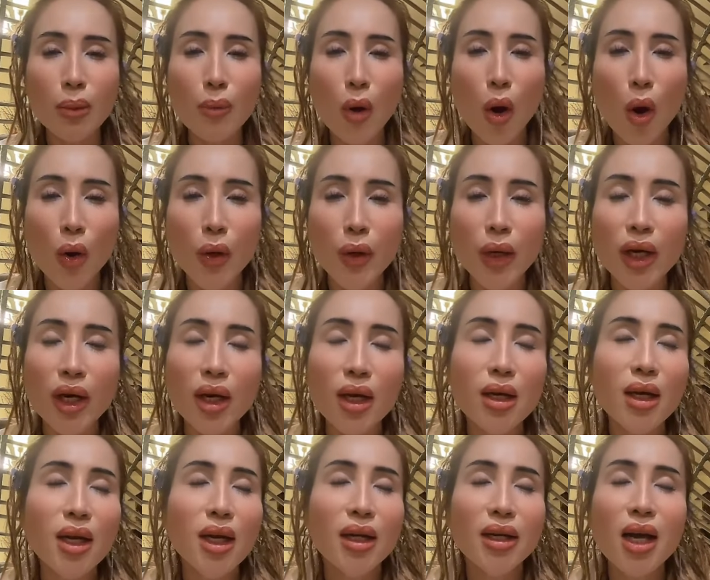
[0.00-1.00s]
cái môi nó
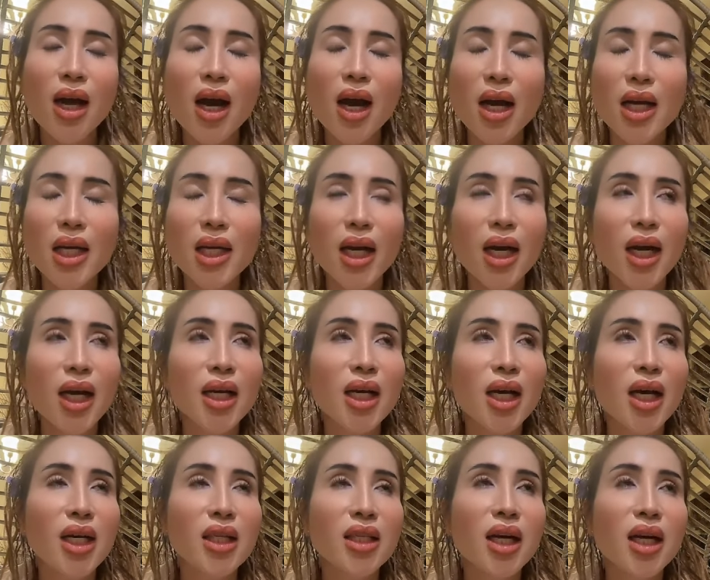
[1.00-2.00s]
nó nó hơi
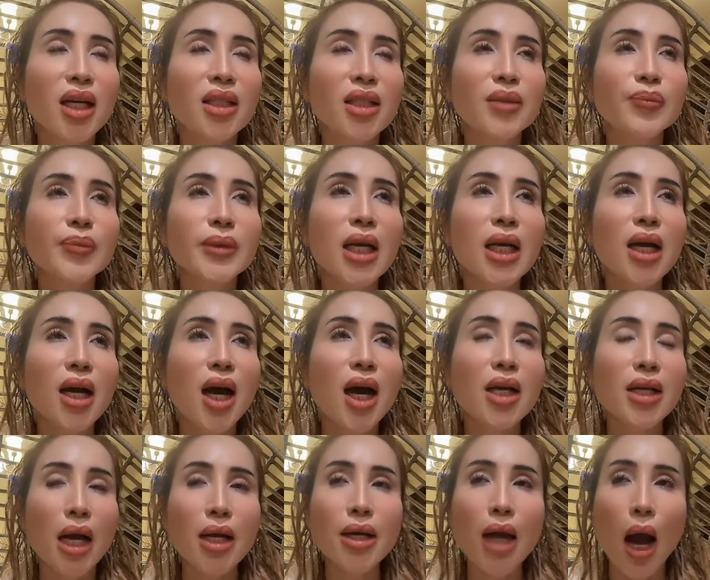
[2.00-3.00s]
hơi hơi hơi
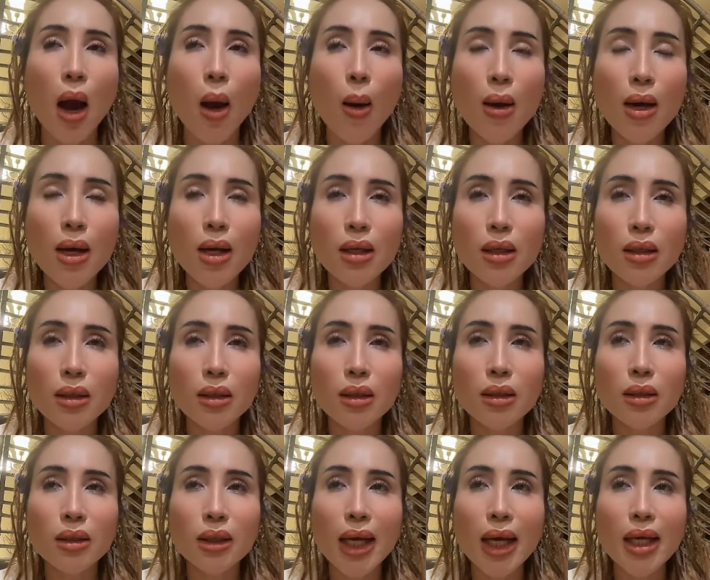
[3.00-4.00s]
hơi đỏ đỏ á.